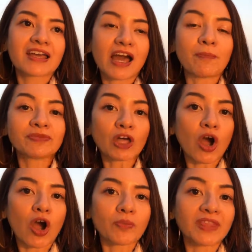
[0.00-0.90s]
คำต
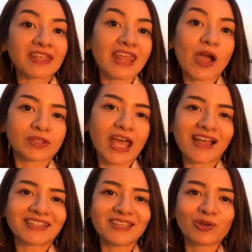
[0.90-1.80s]
อบในแนวทาง
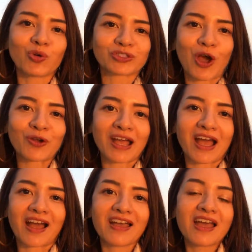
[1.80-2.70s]
ที่ถูกต้องนะ
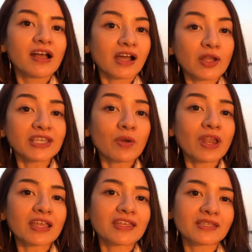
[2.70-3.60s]
คะเขาใช้เว
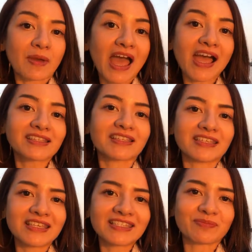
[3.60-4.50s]
ลาแค่15ถึง
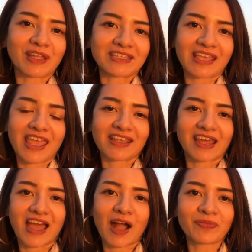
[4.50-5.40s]
ยีนาทีเอง
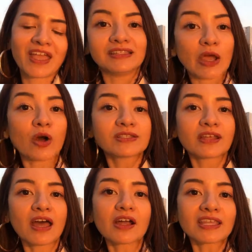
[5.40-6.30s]
นะคะ แล้วคอส
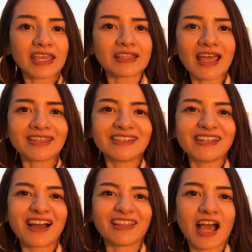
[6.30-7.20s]
ราก็เก็ตไอเดีย
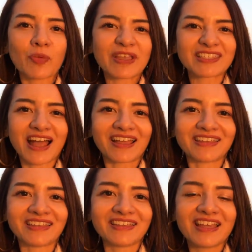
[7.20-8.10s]
และเอาไปใช้
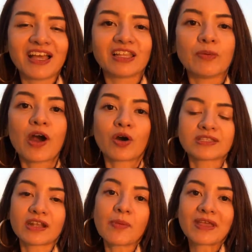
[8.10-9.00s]
แล้วพอคอส
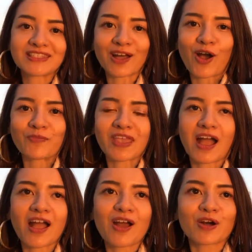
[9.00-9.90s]
ราไปสอบเนี่ย
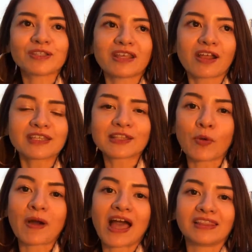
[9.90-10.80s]
คอสราก็สอบ
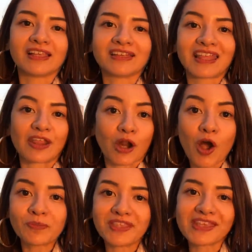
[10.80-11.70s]
ผ่านเลยในรอบ
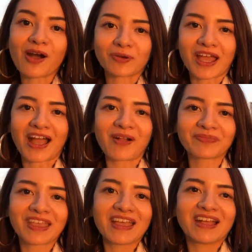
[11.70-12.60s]
เดียวนะคะ
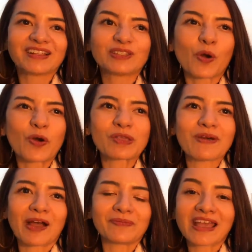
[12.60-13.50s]
โดยแบ
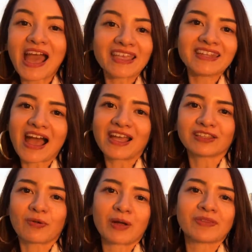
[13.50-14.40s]
บง่ายดายต
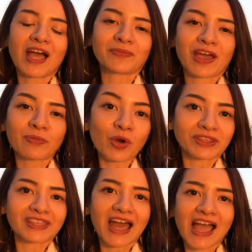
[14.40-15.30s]
อบคำถามทั้งหมด
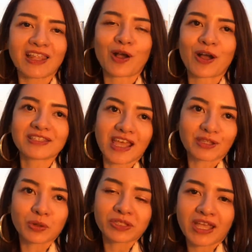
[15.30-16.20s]
ได้ แล้วก็ใช้
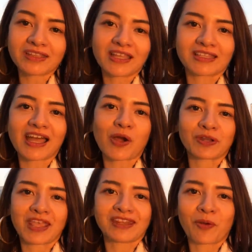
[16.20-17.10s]
ทุกเทคนิคที่เขา
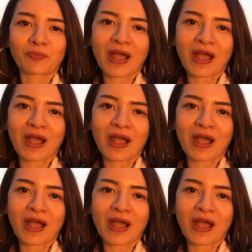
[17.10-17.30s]
แนะนำ